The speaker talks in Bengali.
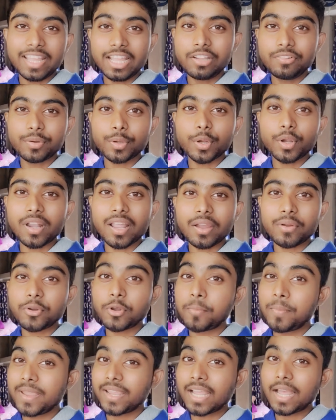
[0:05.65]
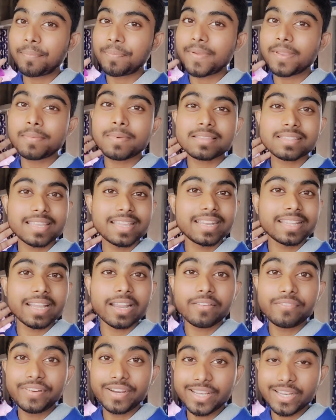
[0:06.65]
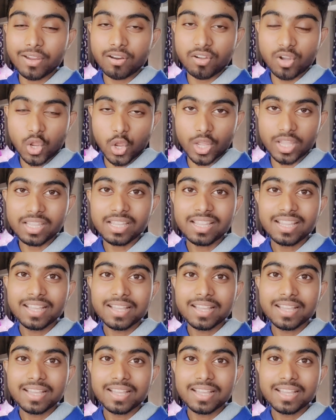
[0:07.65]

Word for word: এই ভিডিওটা কোনো মেকআপ কিংবা স্কিন কেয়ার ভিডিও নয়